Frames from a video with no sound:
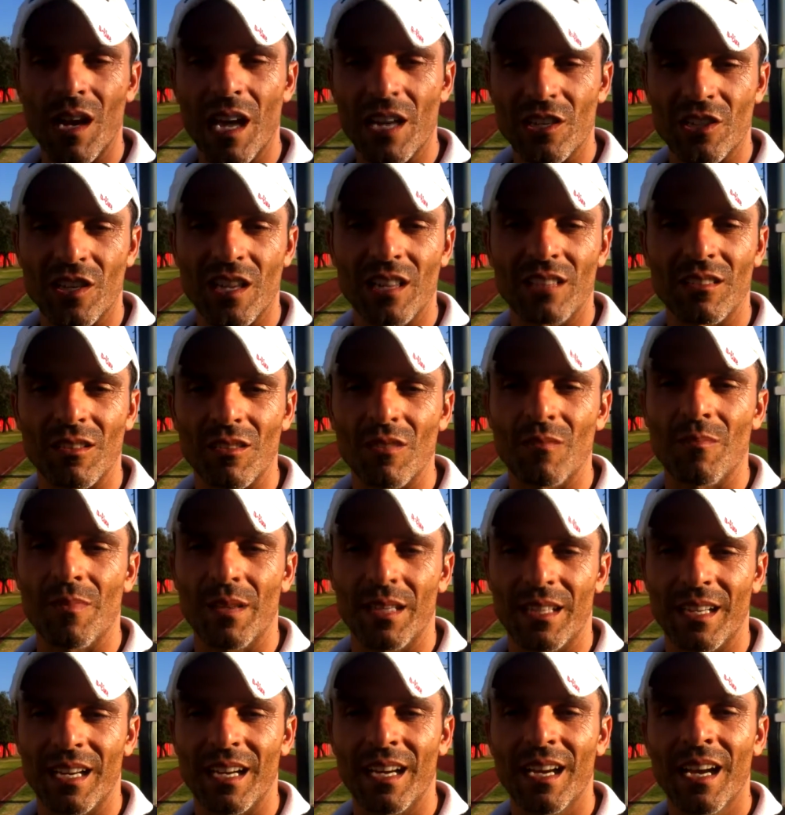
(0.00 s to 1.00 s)
l'accettano
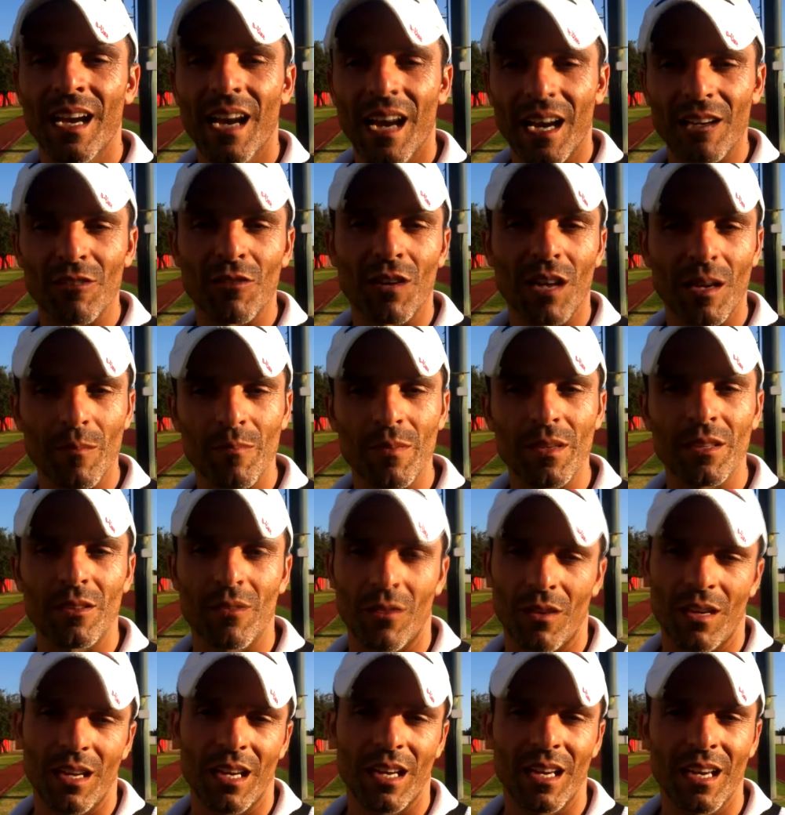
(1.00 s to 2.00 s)
perché hanno
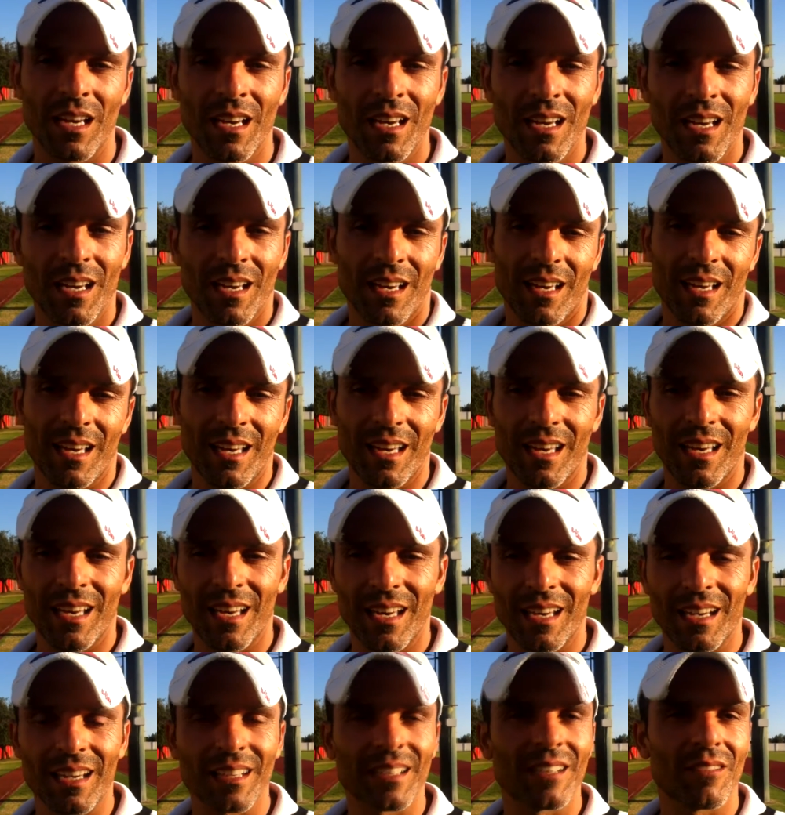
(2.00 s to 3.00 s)
capito che,
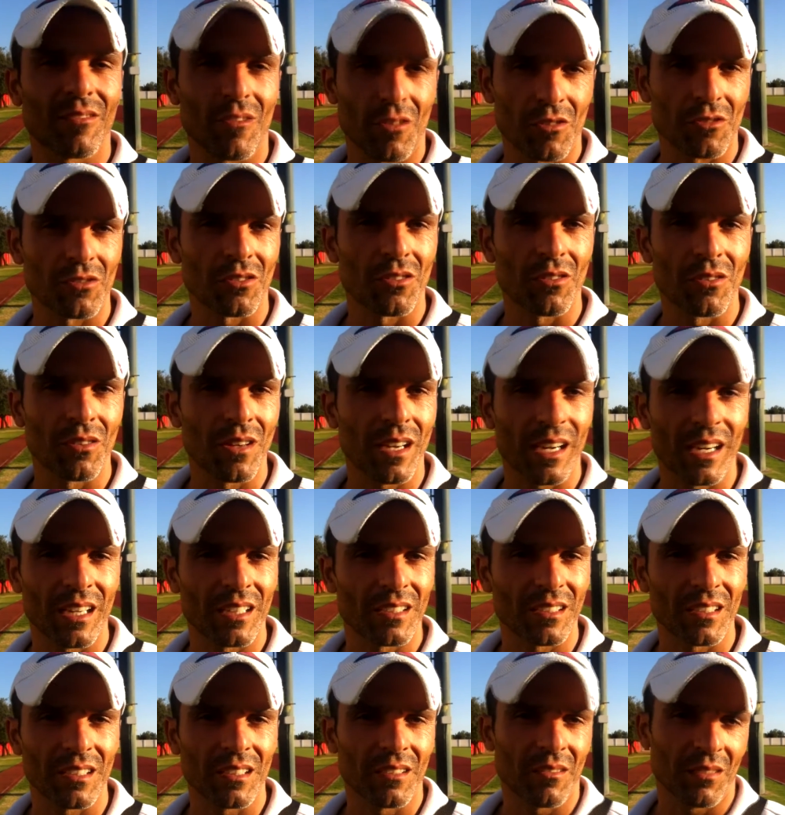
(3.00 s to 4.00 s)
eh, che devono solo
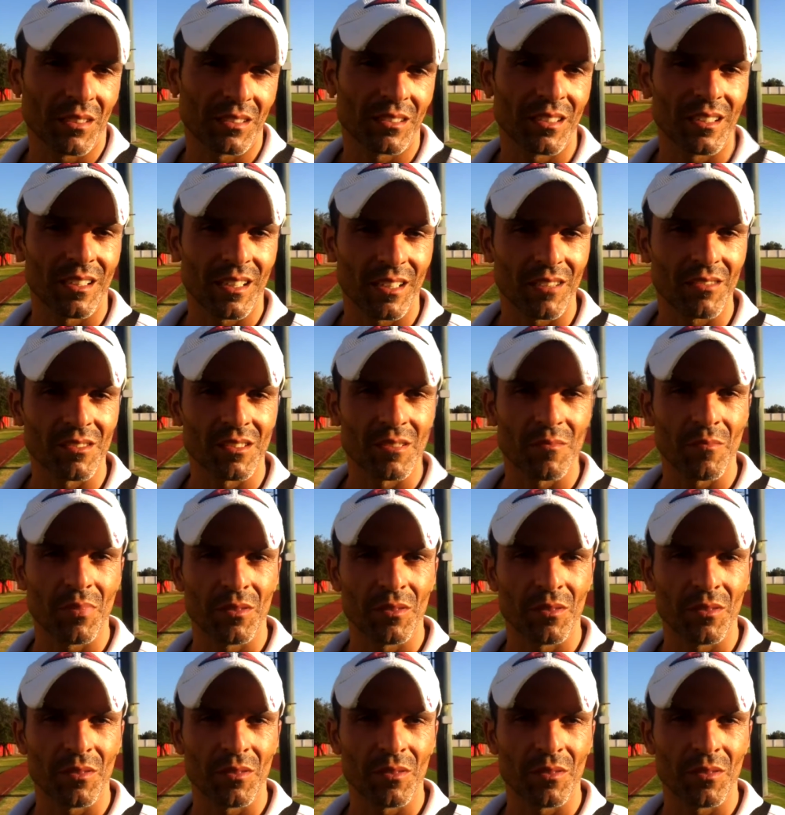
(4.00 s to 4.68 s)
crescere, questa è una cosa